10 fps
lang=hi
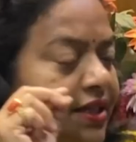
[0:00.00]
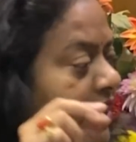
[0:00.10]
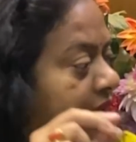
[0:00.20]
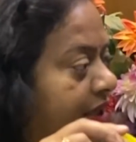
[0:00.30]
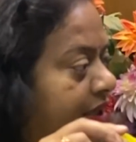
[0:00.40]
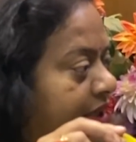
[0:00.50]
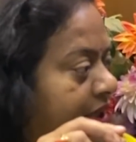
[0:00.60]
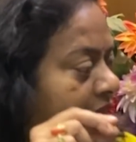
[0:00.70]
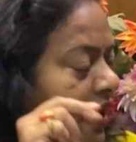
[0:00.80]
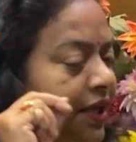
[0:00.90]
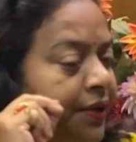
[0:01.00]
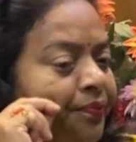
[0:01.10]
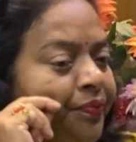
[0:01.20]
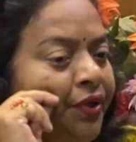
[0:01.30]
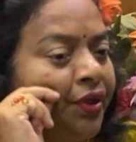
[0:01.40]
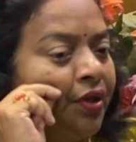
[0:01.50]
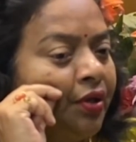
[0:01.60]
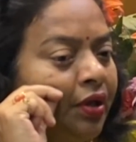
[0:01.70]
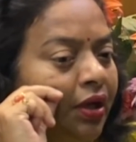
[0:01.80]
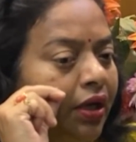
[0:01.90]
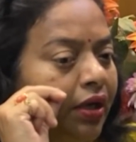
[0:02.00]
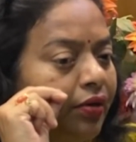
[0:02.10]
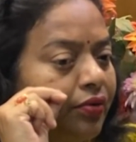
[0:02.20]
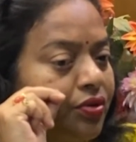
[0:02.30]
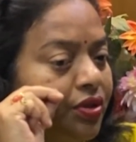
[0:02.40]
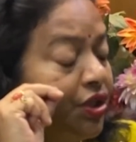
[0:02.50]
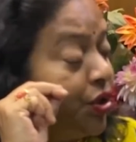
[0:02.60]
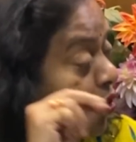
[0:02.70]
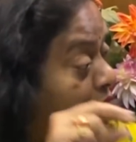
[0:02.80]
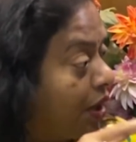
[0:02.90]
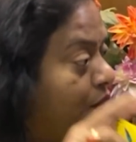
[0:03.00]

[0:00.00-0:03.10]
टेलरिंग है योगा